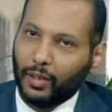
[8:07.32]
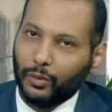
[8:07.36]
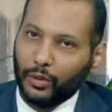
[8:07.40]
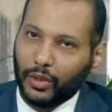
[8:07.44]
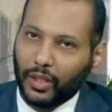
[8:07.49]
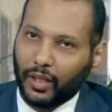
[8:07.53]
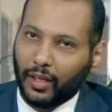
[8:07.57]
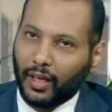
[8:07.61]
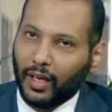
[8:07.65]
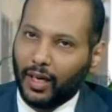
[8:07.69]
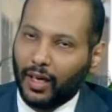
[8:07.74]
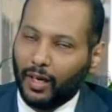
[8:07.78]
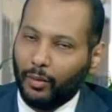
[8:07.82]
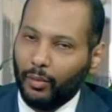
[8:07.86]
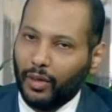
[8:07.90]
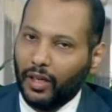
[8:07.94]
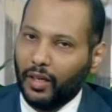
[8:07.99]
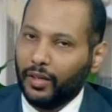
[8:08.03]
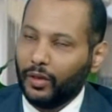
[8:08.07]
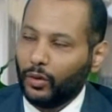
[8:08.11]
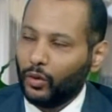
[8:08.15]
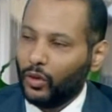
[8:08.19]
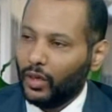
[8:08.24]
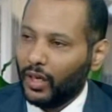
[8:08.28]
توجيه كامل
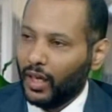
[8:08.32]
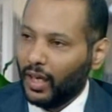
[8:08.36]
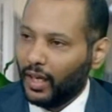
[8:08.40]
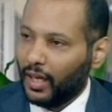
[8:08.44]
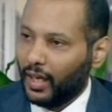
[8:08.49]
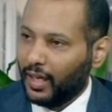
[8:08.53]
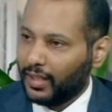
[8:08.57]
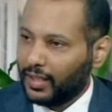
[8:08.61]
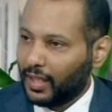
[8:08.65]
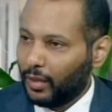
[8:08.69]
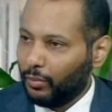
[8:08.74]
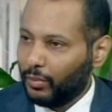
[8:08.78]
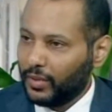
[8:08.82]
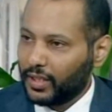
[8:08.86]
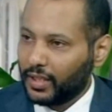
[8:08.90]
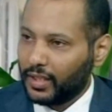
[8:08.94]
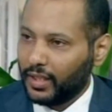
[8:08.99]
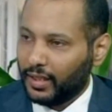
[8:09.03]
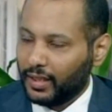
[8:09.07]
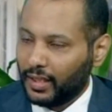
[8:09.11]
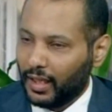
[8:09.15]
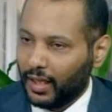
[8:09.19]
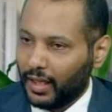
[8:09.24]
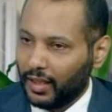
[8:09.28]
ان نكون على اتم
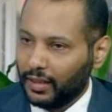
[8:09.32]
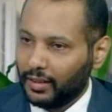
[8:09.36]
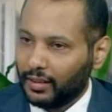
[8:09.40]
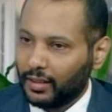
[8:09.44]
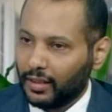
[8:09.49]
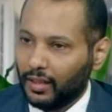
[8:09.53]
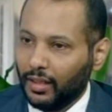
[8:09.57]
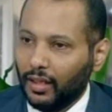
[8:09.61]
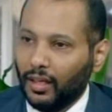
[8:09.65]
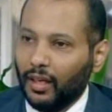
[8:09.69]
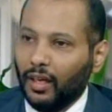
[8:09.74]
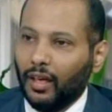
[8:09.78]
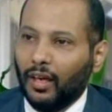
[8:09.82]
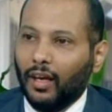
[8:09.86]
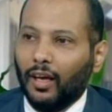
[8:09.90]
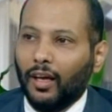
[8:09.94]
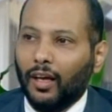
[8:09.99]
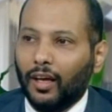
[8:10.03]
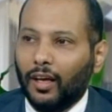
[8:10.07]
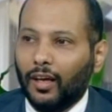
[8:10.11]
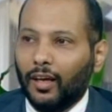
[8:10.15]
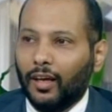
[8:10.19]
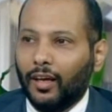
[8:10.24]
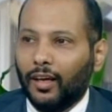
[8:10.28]
استعداد
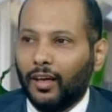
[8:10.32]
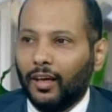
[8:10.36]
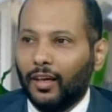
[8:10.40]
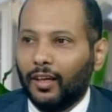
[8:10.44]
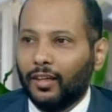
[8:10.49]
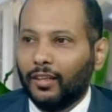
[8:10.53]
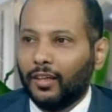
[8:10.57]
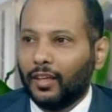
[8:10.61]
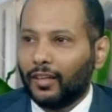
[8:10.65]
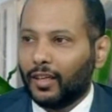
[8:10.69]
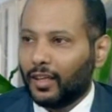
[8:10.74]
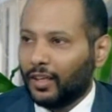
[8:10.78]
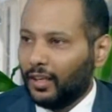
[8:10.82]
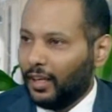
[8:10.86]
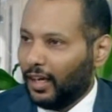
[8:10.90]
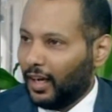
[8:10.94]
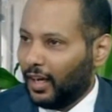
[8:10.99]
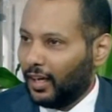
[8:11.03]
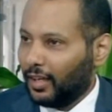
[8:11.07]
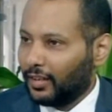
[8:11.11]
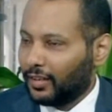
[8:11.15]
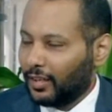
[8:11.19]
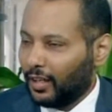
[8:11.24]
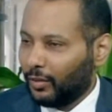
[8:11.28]
آه، نظرا
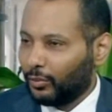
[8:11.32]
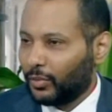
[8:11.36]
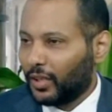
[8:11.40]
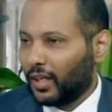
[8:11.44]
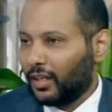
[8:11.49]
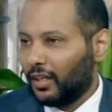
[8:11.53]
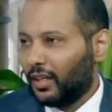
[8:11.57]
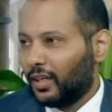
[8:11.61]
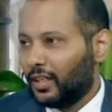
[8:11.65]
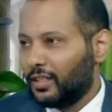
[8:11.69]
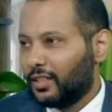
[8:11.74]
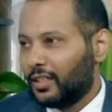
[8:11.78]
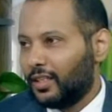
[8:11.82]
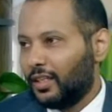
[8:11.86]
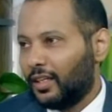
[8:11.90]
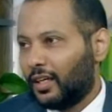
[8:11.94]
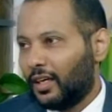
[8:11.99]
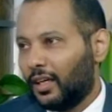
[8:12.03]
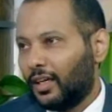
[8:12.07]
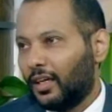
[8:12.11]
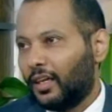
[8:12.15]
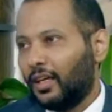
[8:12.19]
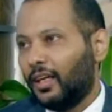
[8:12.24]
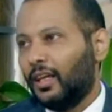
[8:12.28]
لحاله الامطار
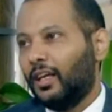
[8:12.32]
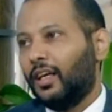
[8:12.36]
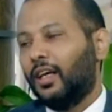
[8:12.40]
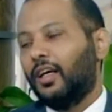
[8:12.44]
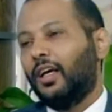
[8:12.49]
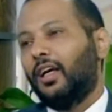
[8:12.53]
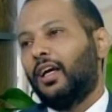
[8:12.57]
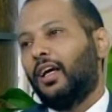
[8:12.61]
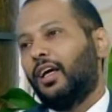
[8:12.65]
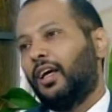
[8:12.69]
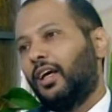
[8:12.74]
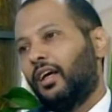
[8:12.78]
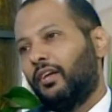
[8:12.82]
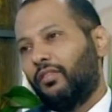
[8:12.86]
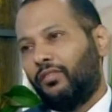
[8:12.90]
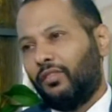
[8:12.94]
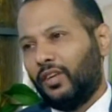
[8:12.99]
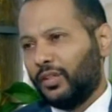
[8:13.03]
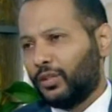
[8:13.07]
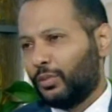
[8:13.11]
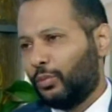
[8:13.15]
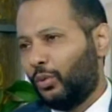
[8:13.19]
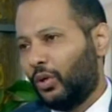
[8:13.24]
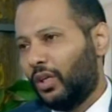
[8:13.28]
الغزيره آه، في
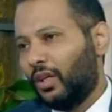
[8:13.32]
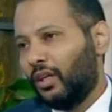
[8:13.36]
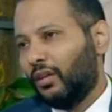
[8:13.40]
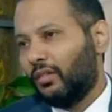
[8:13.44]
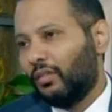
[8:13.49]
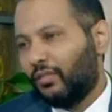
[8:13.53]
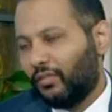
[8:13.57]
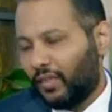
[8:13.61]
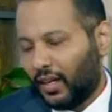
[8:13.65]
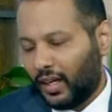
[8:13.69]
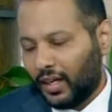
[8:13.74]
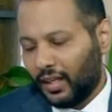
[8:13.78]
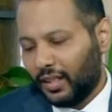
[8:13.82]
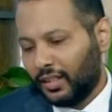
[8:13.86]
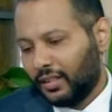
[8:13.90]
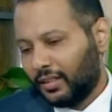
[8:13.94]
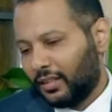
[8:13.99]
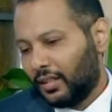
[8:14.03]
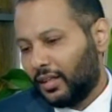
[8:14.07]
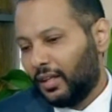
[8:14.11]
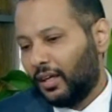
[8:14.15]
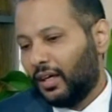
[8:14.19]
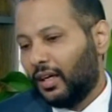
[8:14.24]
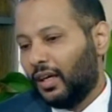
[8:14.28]
الاسبوع الفائت
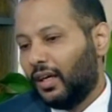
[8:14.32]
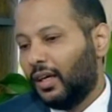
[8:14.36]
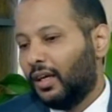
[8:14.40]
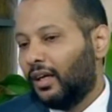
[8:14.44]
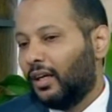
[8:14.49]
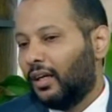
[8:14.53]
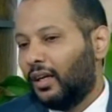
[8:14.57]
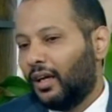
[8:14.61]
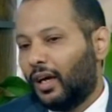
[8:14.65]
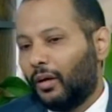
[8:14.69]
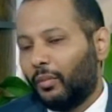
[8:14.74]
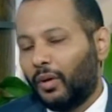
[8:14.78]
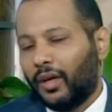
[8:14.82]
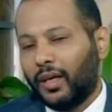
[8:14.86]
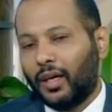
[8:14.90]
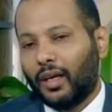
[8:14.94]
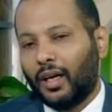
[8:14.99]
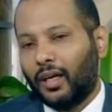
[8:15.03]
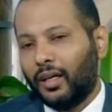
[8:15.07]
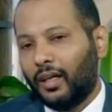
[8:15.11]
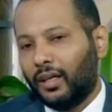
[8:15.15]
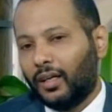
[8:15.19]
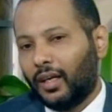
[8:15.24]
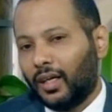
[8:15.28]
الامانه
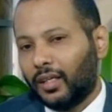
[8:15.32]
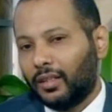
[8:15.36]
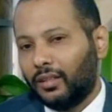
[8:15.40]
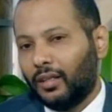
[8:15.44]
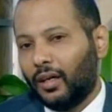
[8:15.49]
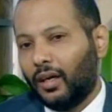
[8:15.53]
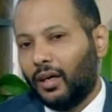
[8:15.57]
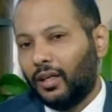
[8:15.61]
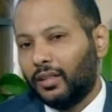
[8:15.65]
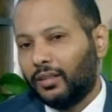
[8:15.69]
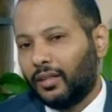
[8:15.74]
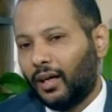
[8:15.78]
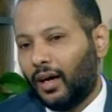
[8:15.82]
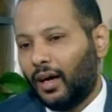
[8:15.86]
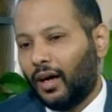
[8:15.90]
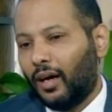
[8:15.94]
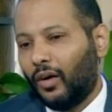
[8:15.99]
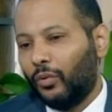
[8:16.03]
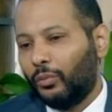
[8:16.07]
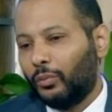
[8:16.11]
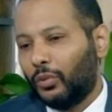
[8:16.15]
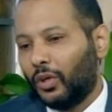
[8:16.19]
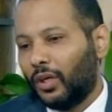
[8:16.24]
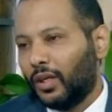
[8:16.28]
كان هناك
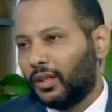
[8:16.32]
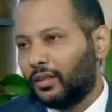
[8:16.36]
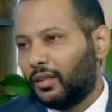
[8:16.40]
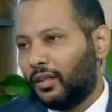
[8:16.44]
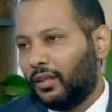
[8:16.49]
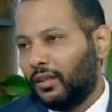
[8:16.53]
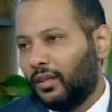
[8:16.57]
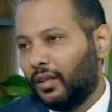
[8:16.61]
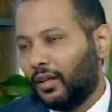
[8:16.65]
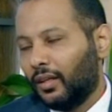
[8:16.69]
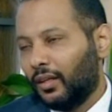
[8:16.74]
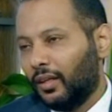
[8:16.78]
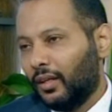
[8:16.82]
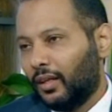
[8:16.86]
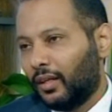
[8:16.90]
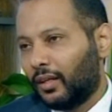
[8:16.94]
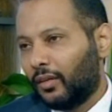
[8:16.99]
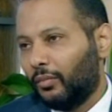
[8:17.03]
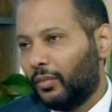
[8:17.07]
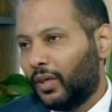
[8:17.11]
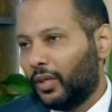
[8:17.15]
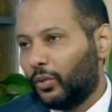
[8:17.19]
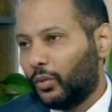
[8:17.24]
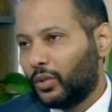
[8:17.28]
تعاون منقطع النظير
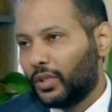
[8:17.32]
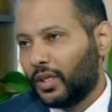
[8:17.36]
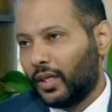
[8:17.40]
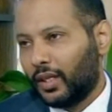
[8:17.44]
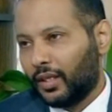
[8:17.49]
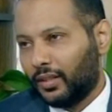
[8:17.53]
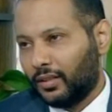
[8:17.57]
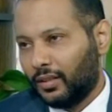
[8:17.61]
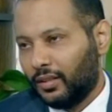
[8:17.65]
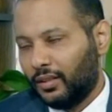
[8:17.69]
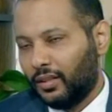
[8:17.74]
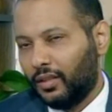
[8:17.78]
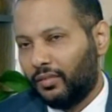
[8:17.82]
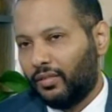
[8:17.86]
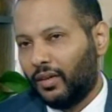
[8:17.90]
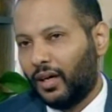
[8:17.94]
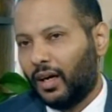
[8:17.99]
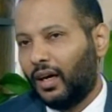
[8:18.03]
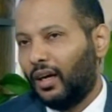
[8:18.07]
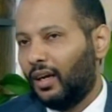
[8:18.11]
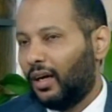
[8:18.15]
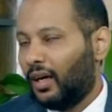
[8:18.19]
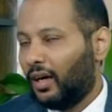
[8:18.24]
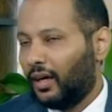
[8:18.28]
بين وزاره
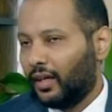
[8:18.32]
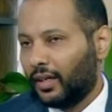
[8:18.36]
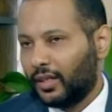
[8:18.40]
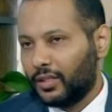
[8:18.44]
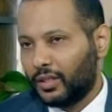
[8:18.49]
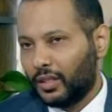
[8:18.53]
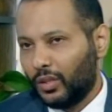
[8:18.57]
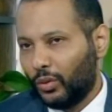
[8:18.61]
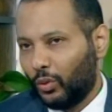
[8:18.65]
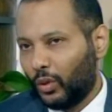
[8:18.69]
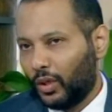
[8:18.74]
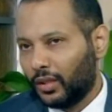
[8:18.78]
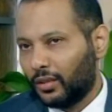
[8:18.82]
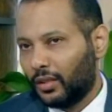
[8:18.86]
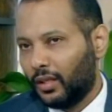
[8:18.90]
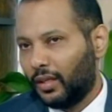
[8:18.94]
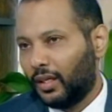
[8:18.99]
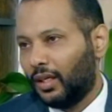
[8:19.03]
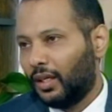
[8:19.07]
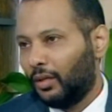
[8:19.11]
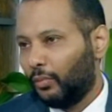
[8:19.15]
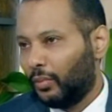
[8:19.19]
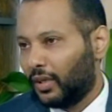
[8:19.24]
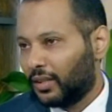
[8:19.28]
الدفاع، الحرس
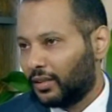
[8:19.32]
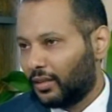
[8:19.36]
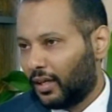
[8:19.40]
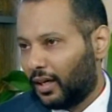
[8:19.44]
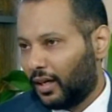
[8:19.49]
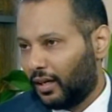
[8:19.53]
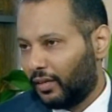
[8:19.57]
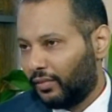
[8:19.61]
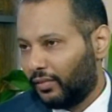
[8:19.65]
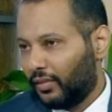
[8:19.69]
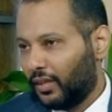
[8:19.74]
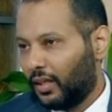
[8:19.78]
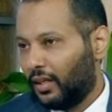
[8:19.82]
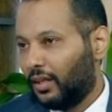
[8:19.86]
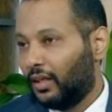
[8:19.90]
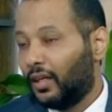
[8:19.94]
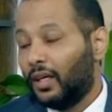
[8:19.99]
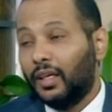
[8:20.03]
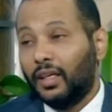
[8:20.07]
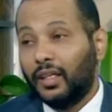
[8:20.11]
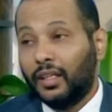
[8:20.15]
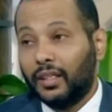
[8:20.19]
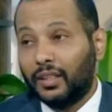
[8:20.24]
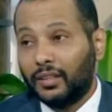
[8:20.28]
الوطني، المطافي،
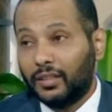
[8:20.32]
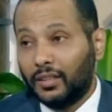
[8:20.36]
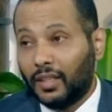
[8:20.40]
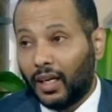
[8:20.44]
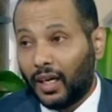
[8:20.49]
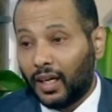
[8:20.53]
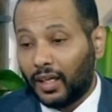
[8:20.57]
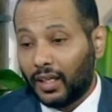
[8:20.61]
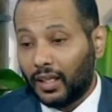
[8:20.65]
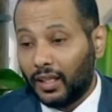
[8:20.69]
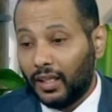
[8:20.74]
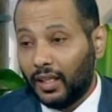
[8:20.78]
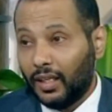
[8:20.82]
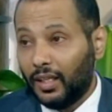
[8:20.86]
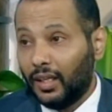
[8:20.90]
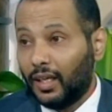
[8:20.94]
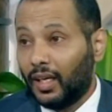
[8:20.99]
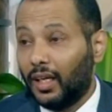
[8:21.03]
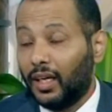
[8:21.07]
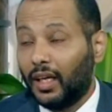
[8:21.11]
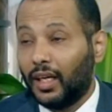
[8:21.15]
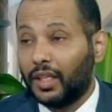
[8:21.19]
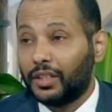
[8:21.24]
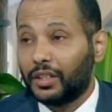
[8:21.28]

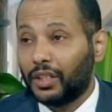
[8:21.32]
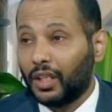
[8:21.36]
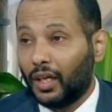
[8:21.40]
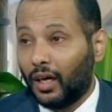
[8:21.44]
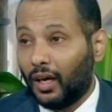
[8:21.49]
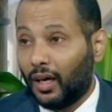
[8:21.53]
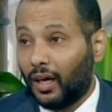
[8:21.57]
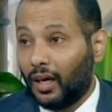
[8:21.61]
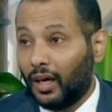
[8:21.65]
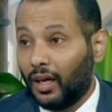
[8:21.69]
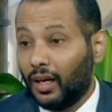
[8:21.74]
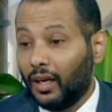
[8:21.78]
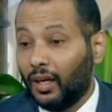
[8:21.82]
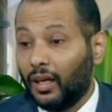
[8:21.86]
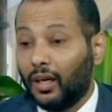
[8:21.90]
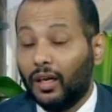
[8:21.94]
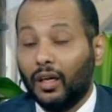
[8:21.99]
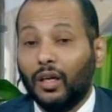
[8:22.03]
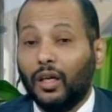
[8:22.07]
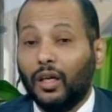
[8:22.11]
الداخليه، الاشغال